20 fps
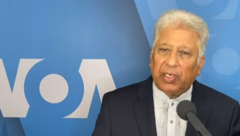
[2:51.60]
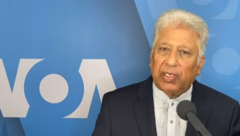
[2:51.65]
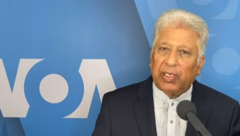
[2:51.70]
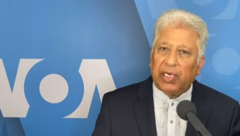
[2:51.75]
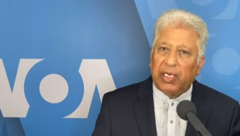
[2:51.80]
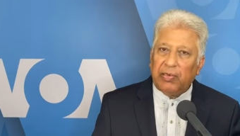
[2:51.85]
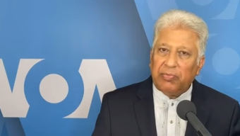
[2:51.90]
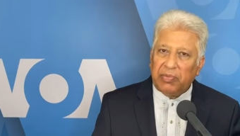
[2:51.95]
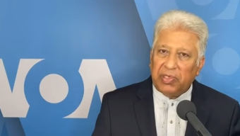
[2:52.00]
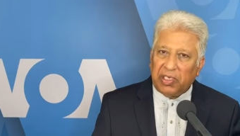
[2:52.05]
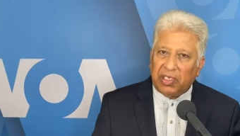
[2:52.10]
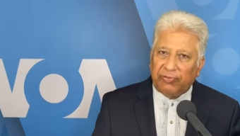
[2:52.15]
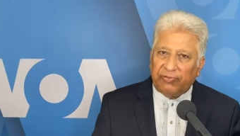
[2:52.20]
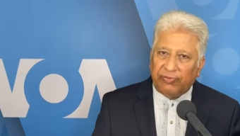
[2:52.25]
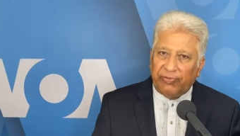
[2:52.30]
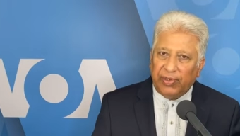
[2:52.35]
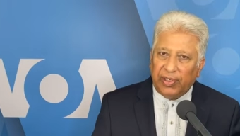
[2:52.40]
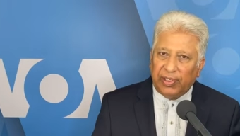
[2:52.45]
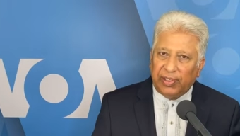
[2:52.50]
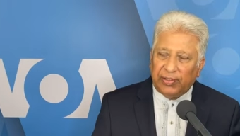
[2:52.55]
बगराम
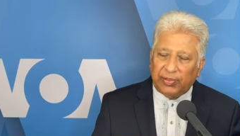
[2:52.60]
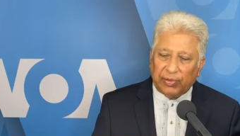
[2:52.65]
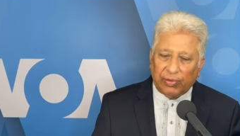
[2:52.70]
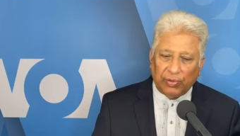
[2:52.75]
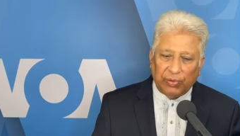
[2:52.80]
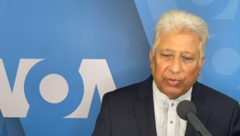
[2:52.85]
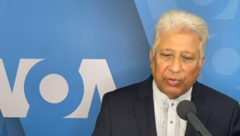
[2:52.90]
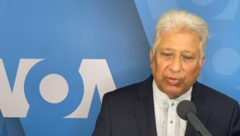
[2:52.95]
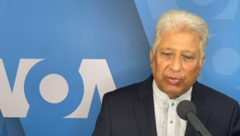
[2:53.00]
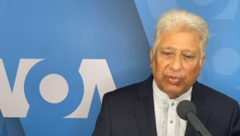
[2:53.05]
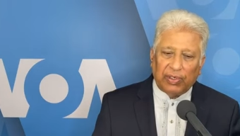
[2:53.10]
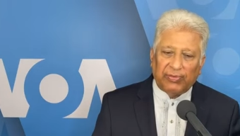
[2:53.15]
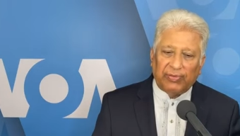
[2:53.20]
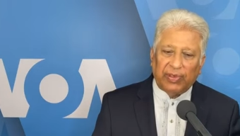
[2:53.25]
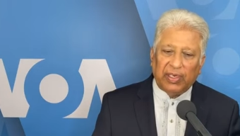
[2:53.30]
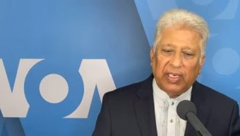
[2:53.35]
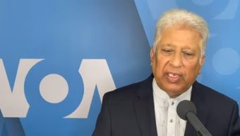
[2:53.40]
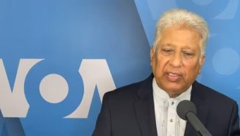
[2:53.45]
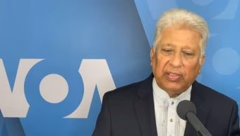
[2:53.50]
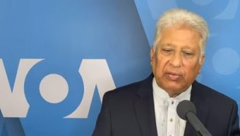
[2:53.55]
एयरफील्ड को
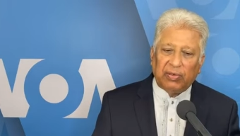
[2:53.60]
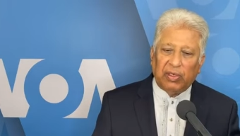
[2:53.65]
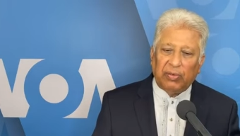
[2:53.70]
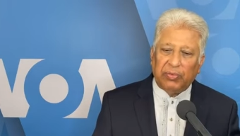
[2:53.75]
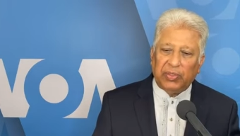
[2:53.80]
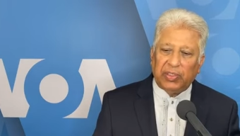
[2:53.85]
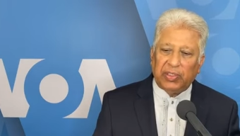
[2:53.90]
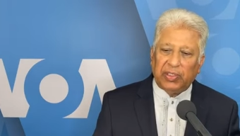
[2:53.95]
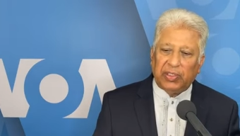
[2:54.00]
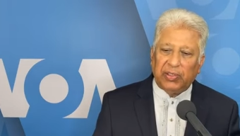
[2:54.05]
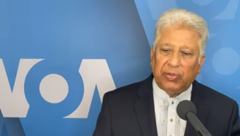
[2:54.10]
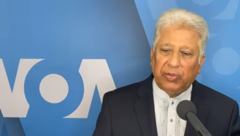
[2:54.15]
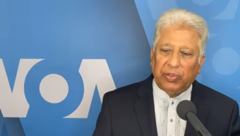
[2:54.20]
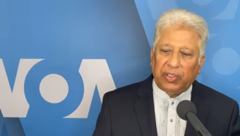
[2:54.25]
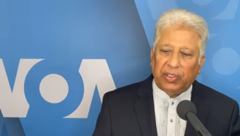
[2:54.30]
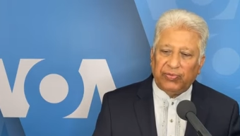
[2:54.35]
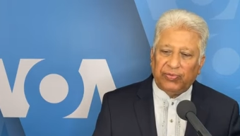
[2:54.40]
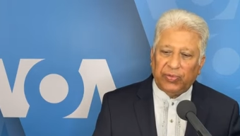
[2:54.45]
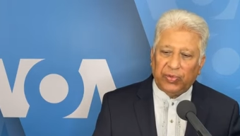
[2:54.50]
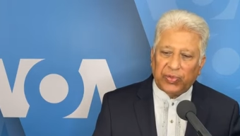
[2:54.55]
अफगान कौमी
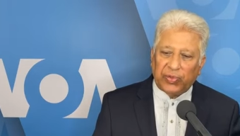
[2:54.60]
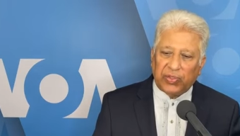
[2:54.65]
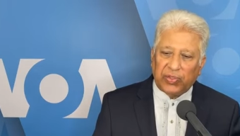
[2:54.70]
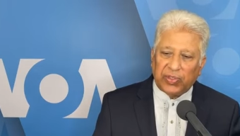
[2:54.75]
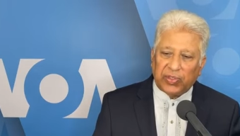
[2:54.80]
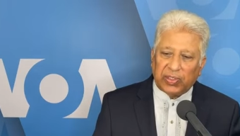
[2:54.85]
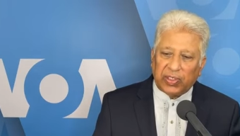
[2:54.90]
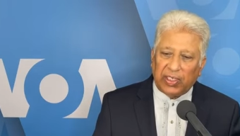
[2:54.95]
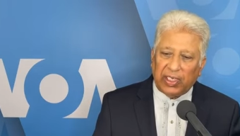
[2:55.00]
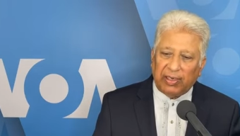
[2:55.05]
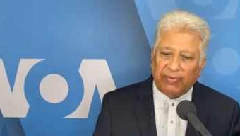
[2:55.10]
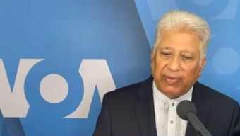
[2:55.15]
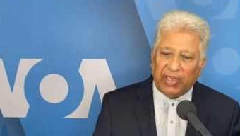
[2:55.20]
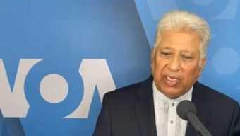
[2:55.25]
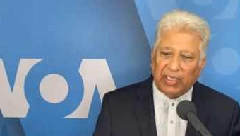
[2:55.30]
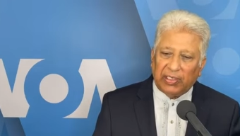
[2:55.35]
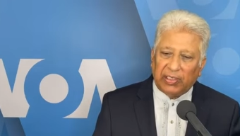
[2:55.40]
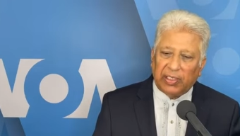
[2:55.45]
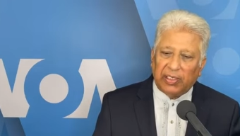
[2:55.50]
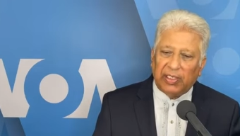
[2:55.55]
सिक्योरिटी फोर्सेस के
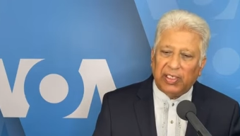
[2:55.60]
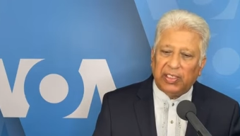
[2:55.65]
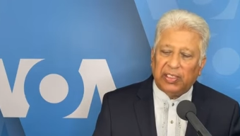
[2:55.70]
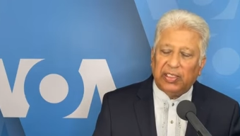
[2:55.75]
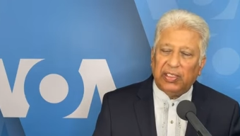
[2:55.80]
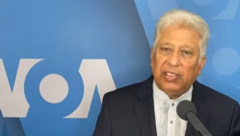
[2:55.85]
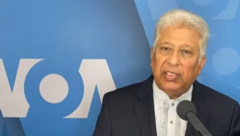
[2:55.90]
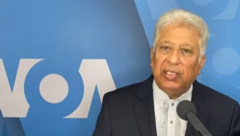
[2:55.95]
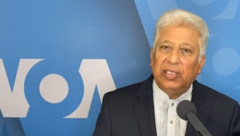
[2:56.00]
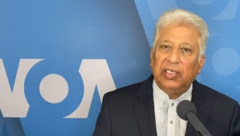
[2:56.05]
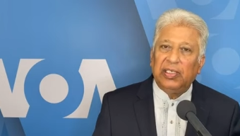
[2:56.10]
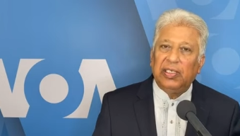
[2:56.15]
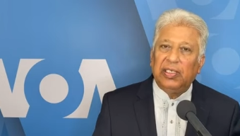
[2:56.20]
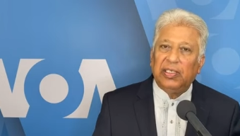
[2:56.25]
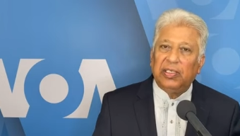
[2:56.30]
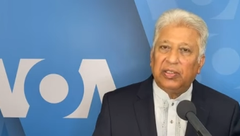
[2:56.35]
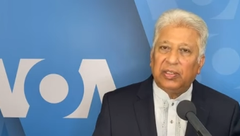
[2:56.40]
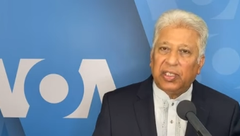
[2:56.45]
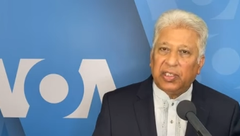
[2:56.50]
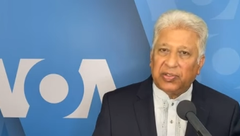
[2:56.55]
हवाले करने की
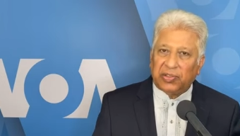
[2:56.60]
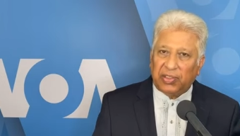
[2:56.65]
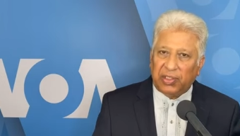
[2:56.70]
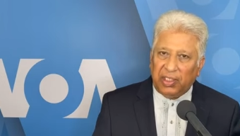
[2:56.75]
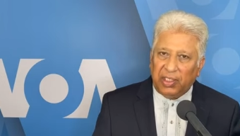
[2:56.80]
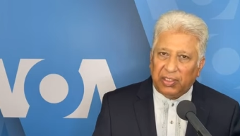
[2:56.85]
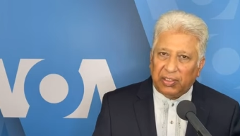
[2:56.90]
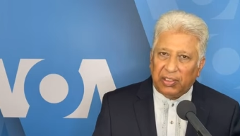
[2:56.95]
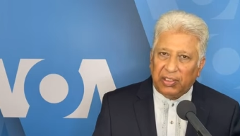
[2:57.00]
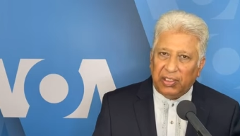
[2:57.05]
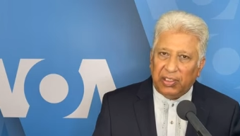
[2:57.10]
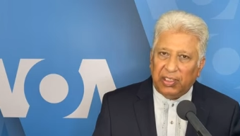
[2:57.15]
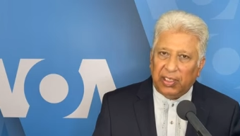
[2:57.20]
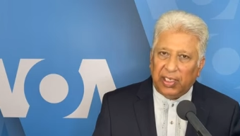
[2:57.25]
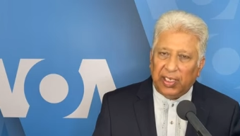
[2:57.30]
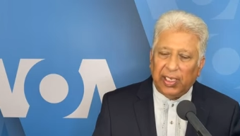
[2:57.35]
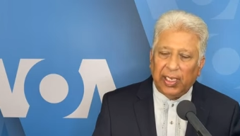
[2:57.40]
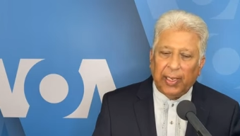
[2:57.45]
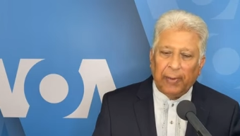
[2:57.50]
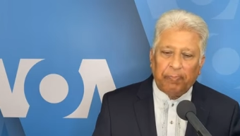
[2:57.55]
तस्दीक की
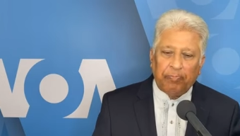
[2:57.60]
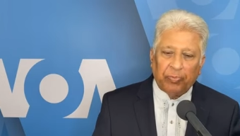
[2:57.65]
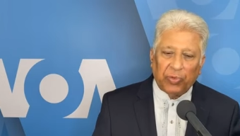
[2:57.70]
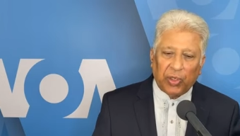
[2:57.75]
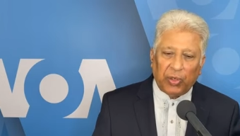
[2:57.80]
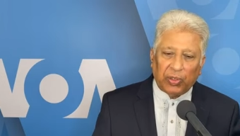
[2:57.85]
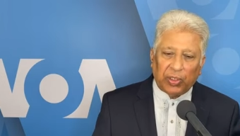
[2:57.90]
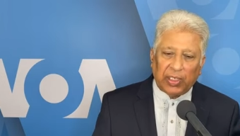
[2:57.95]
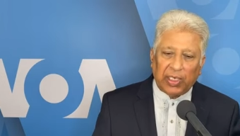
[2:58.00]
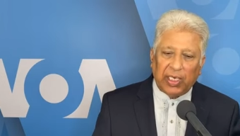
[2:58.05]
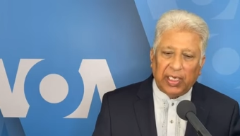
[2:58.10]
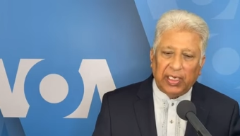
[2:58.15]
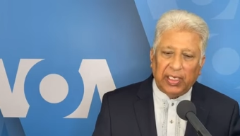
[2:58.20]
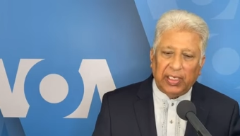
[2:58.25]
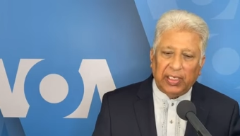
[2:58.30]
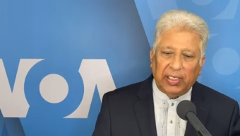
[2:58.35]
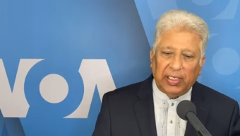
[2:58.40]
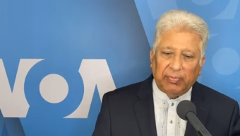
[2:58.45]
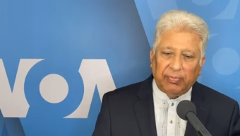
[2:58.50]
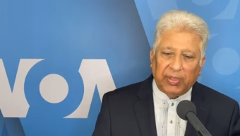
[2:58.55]
है और कहा
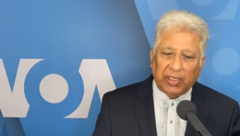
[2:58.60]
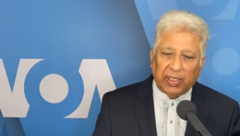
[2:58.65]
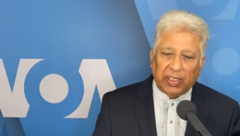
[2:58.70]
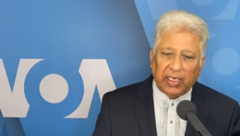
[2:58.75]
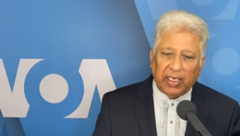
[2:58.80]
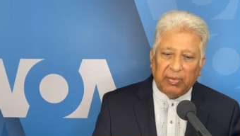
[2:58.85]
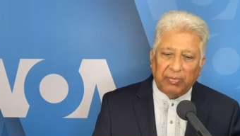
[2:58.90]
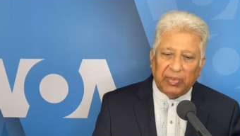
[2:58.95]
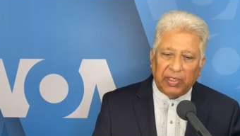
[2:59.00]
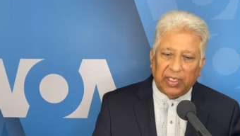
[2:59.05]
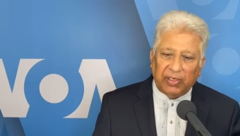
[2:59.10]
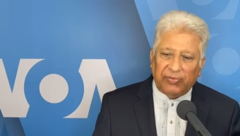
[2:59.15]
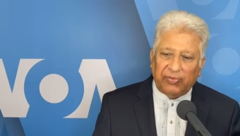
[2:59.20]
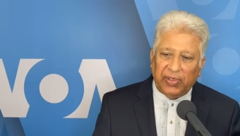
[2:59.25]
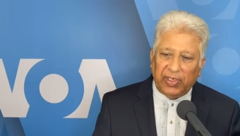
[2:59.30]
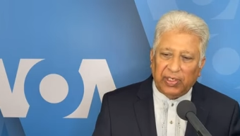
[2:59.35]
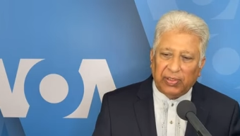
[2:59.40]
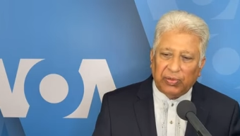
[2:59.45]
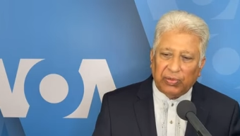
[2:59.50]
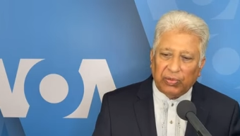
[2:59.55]
है कि बगराम
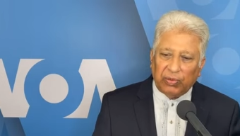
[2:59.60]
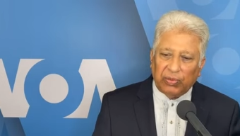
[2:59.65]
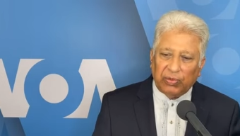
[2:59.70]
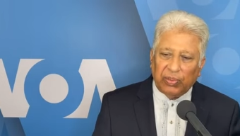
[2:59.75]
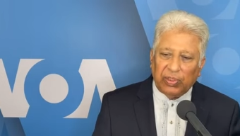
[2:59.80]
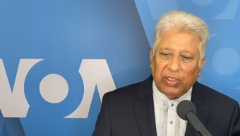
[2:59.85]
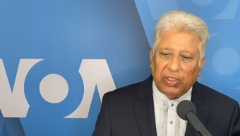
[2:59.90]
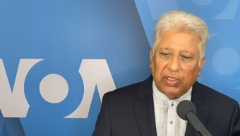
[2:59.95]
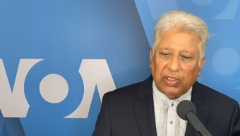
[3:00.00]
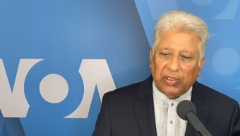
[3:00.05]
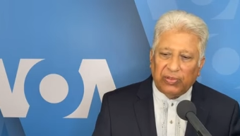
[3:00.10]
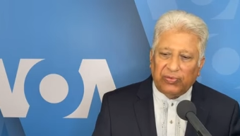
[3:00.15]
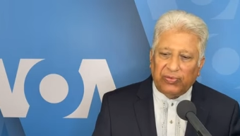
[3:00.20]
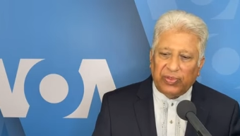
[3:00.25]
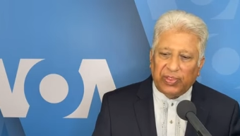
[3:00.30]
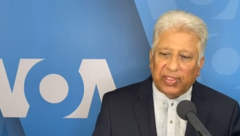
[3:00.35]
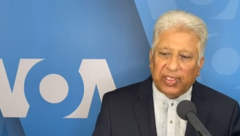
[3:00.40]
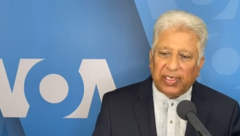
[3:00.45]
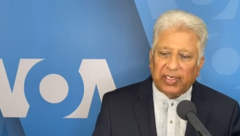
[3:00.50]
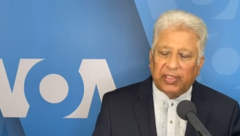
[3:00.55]
एयरफील्ड को
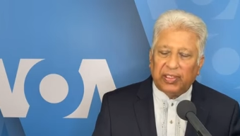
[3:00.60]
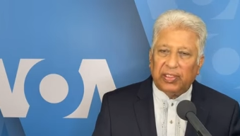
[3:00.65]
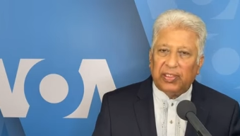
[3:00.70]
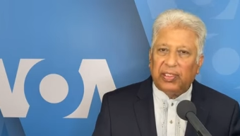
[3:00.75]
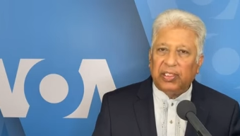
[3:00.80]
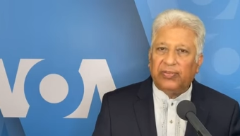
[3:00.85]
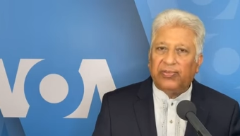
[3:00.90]
वजारत